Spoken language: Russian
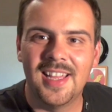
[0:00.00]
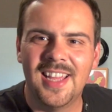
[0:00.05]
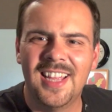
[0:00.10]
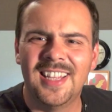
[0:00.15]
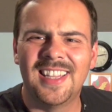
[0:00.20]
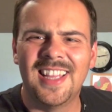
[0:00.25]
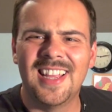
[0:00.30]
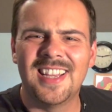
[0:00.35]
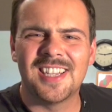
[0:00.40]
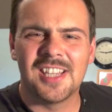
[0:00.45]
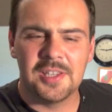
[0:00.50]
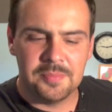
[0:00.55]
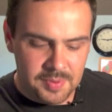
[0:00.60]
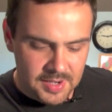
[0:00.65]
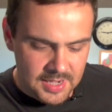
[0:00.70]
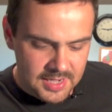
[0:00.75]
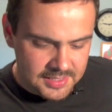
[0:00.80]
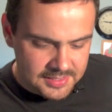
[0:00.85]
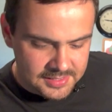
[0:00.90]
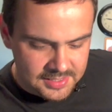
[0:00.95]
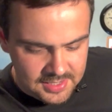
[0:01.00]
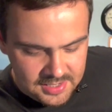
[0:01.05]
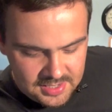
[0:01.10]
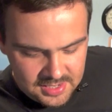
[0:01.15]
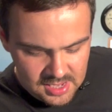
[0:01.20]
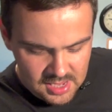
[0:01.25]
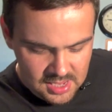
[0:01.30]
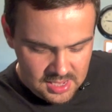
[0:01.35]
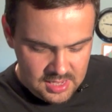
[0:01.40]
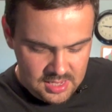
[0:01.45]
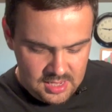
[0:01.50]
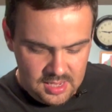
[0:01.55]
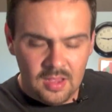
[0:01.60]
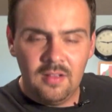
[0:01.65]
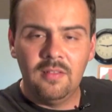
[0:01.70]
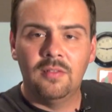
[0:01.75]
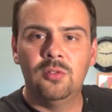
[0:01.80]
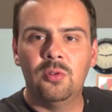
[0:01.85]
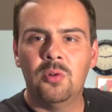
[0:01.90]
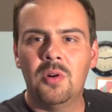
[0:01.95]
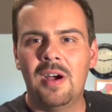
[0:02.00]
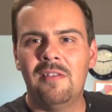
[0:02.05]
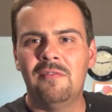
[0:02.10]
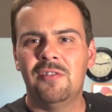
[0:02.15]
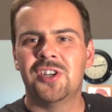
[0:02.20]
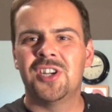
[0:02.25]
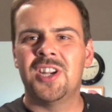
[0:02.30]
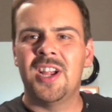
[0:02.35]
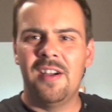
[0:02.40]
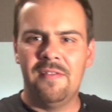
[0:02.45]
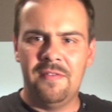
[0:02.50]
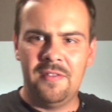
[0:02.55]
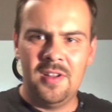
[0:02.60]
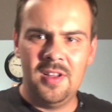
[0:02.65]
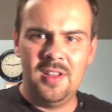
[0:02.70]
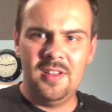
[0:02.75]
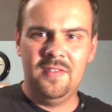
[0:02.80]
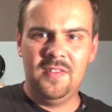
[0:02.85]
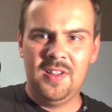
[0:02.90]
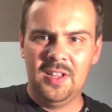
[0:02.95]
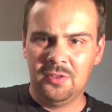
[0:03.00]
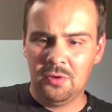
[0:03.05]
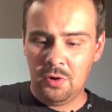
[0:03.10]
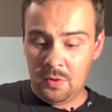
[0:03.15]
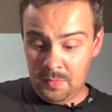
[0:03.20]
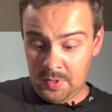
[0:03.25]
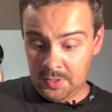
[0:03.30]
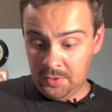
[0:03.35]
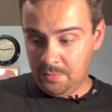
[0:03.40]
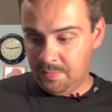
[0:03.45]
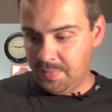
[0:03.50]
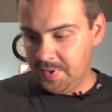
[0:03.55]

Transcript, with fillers: Это я сейчас полез в духовой шкаф которым оно